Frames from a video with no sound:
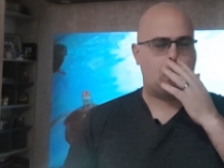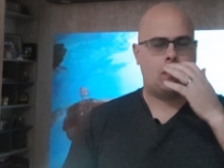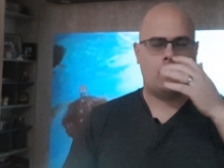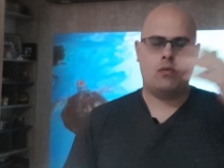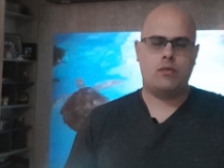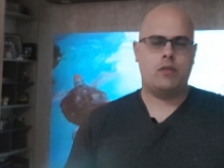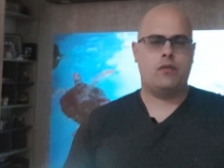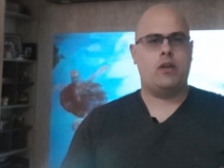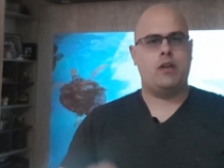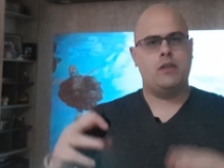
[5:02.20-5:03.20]
trouxe alguns de
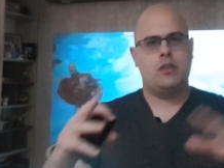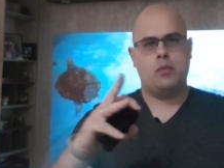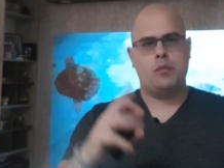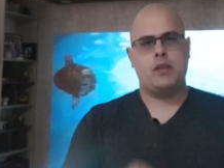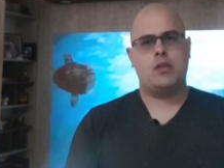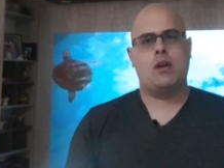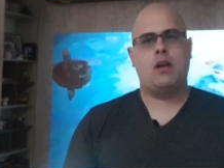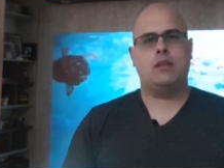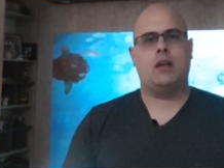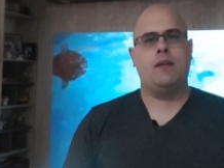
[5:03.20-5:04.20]
fora, vendi com o
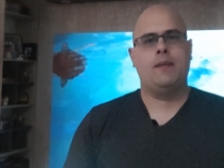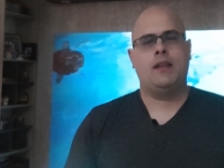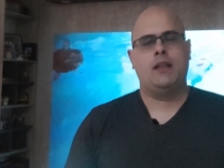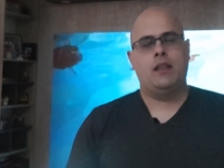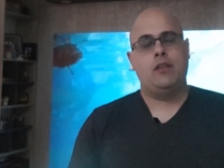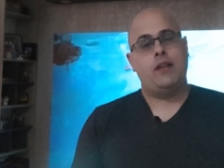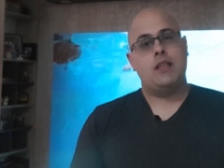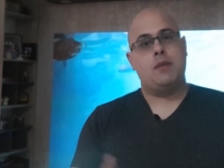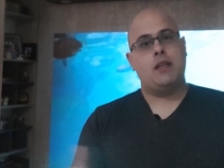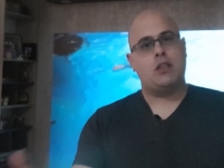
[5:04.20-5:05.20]
pessoal, tal.
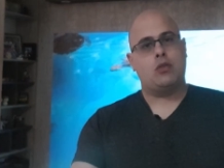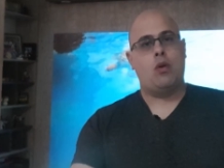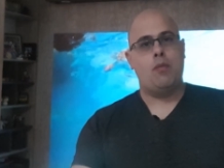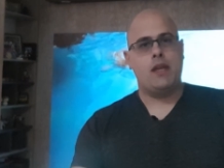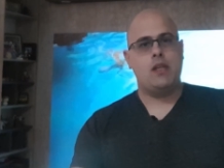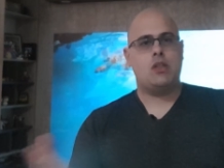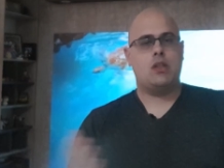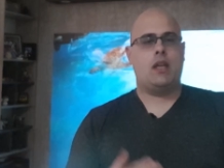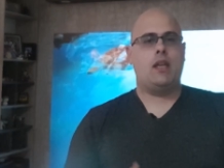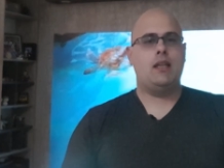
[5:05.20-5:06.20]
Infelizmente,
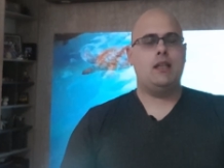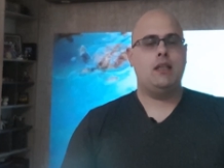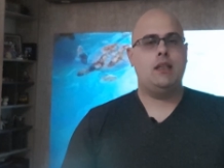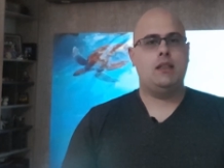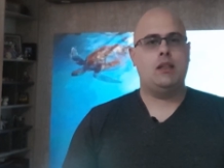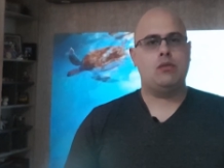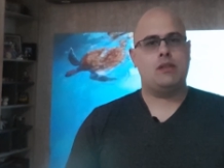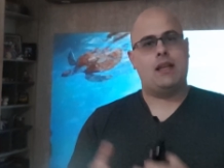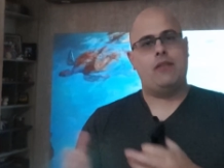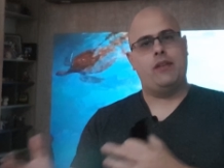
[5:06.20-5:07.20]
atualmente ele não
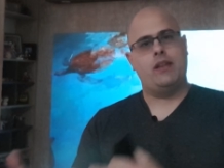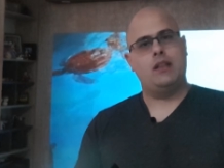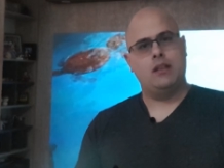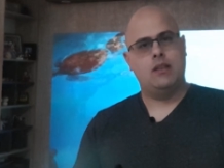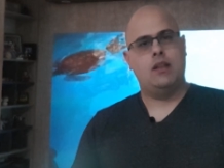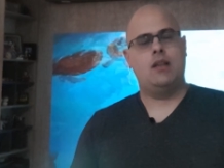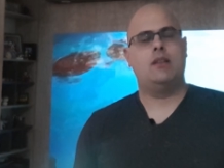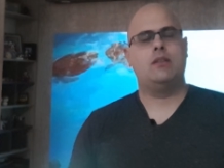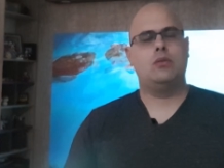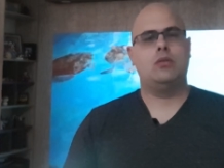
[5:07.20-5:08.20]
está à venda
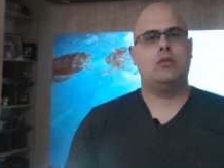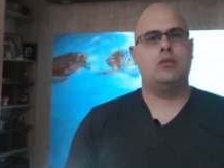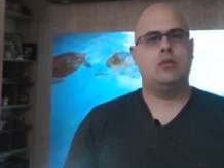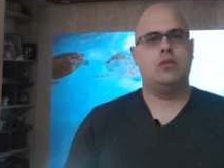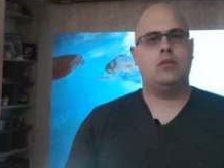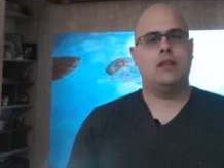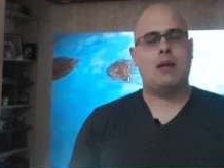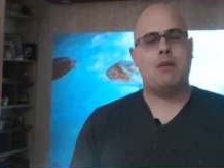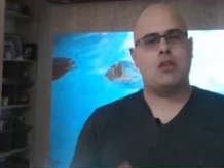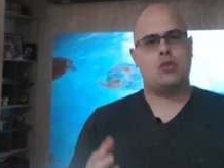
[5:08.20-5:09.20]
no na
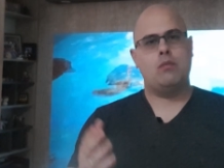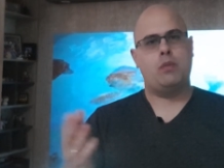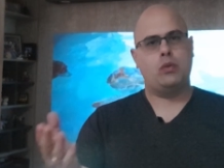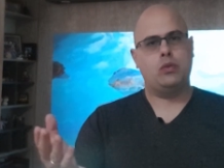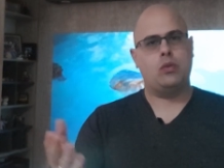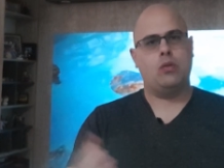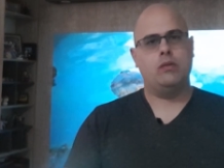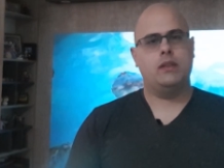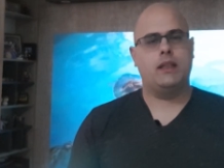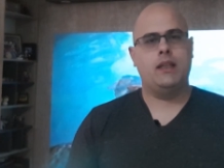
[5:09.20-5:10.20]

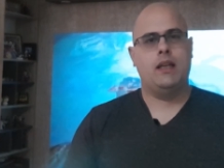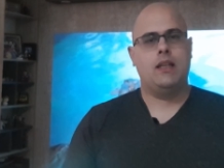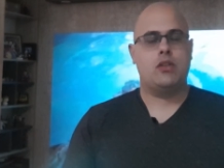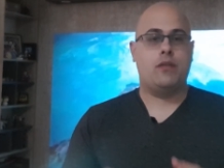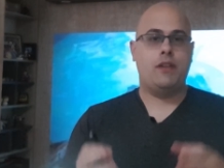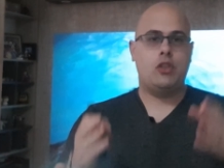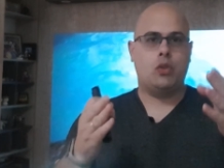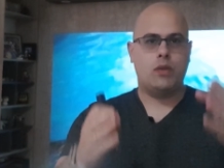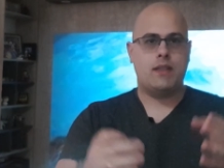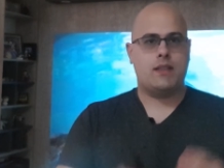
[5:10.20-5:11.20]
Amazon.com, né? Só vende
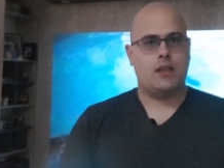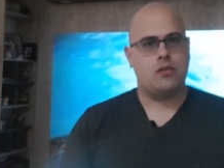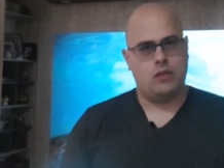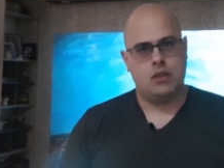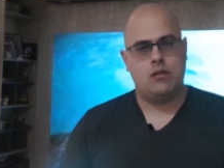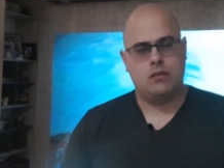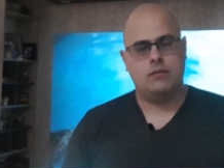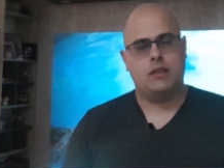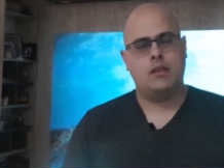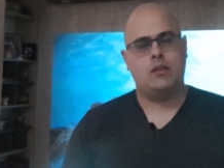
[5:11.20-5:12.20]
nos Estados Unidos,
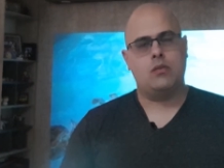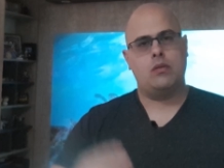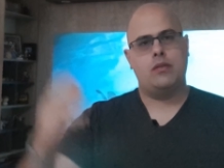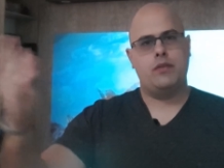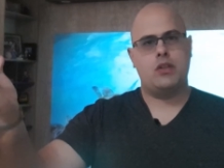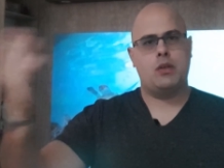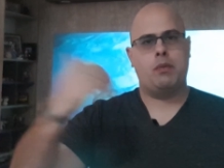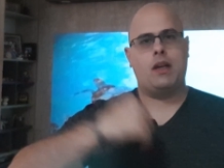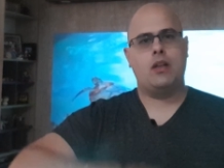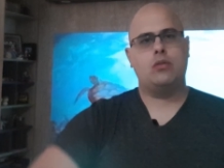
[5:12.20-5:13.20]
né? Então, quando eu viajei
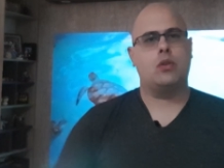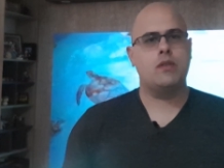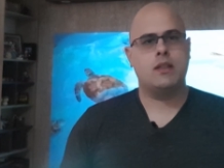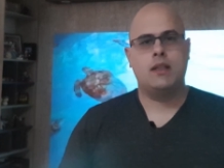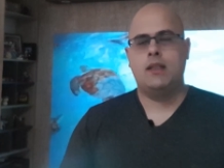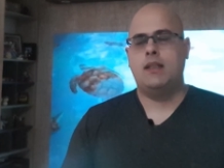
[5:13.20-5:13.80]
para lá, eu trouxe.